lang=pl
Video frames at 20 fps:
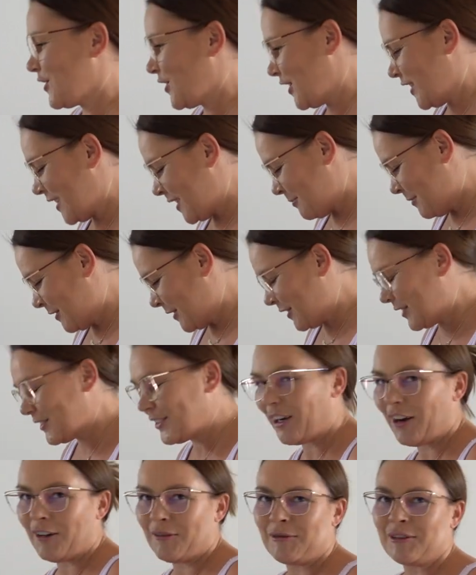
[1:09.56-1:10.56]
wróciliśmy do
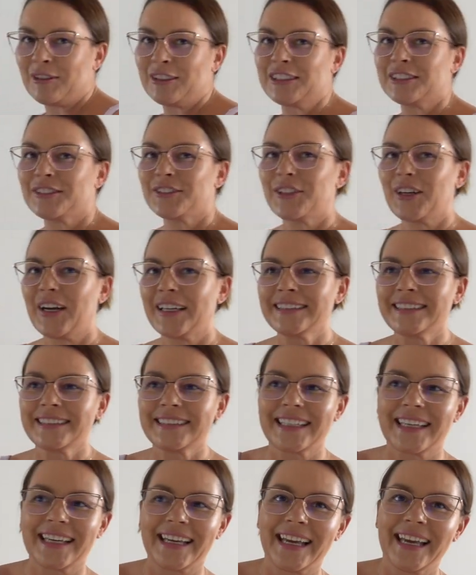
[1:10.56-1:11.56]
domu i
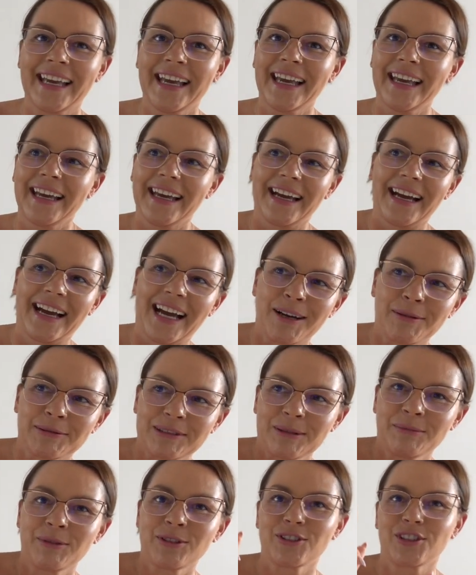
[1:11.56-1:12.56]
słuchajcie, a
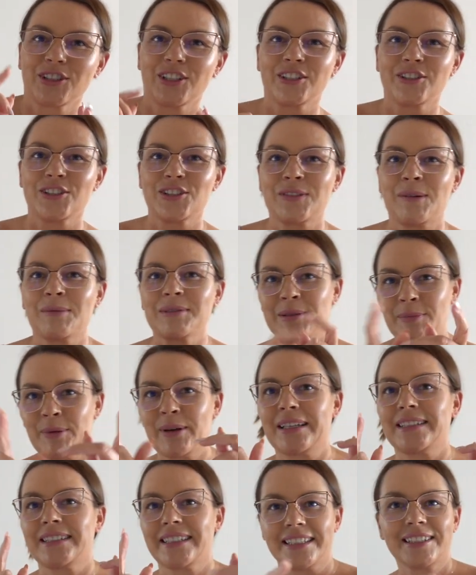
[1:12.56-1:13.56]
tam jeszcze coś Wam chcę
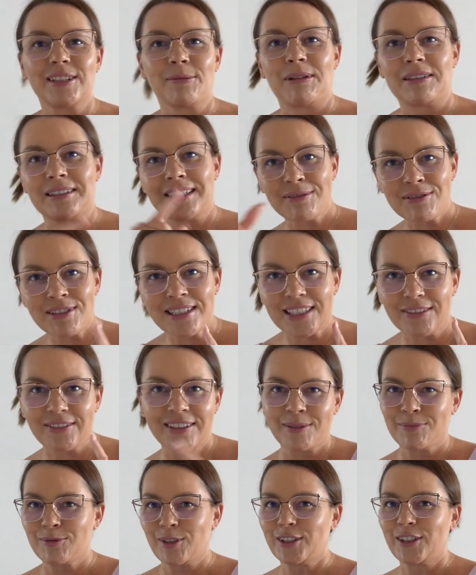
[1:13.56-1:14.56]
pokazać, ale dobra, to już za
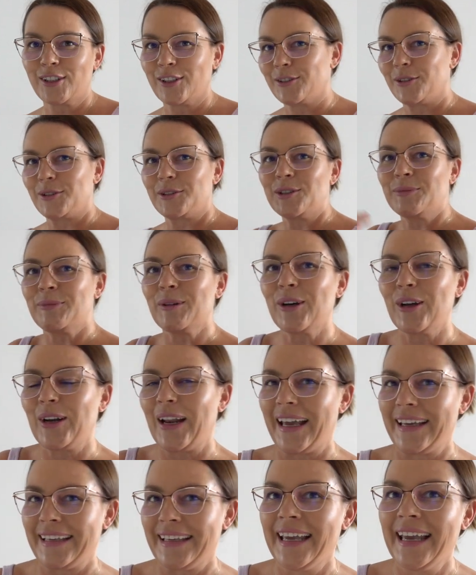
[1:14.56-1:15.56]
chwilę przejdę do kuchni po
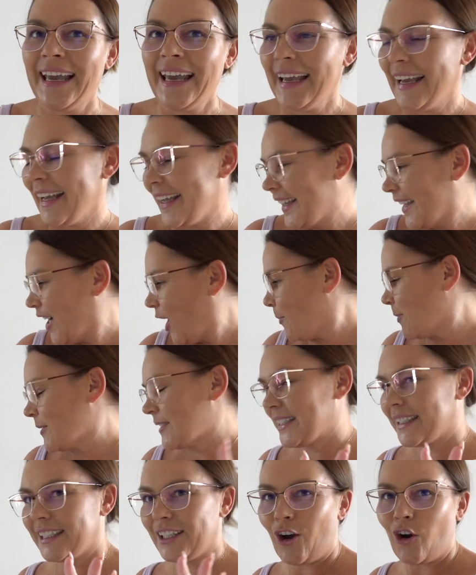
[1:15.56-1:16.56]
kolei. E, oprócz
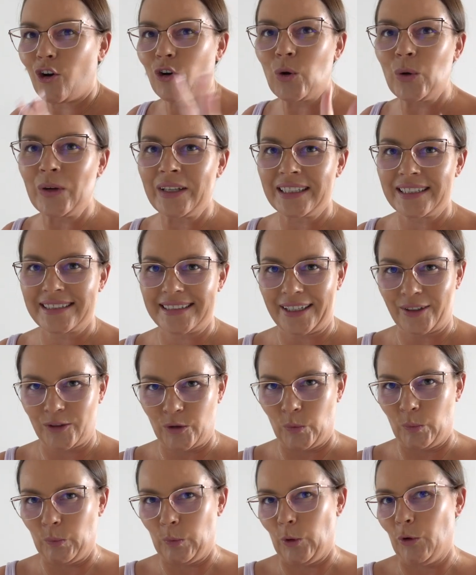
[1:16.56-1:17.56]
takich ogólnych
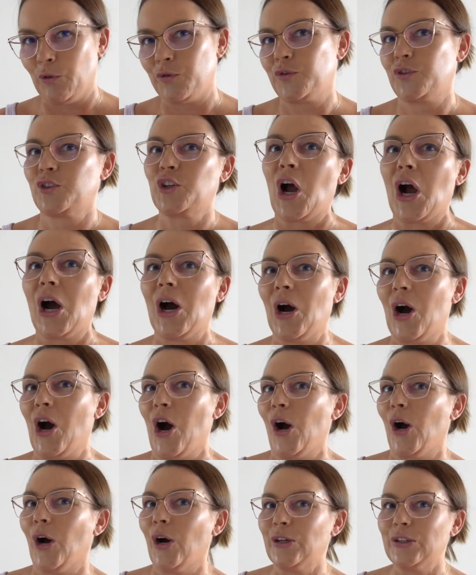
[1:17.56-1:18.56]
zakupów,
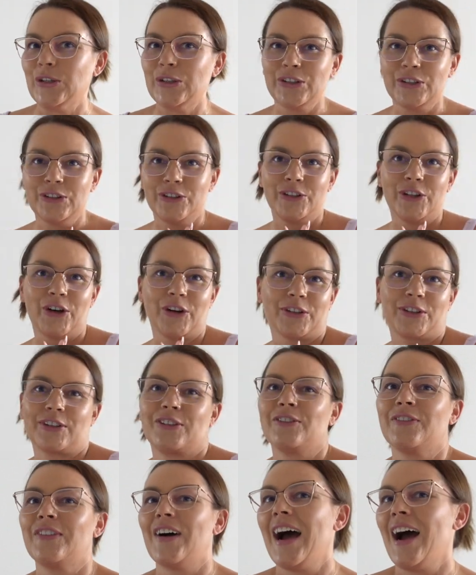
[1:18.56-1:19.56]
to
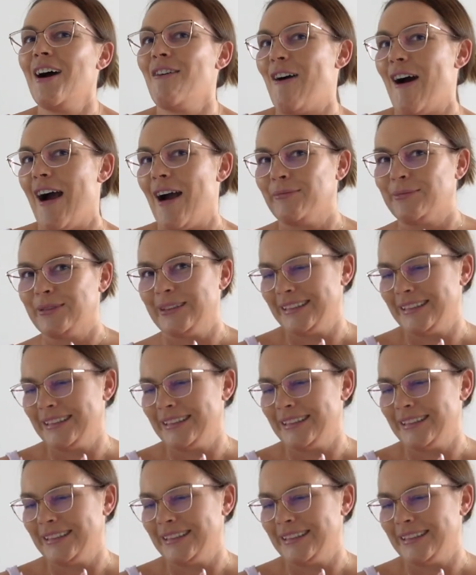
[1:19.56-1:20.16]
dorwałam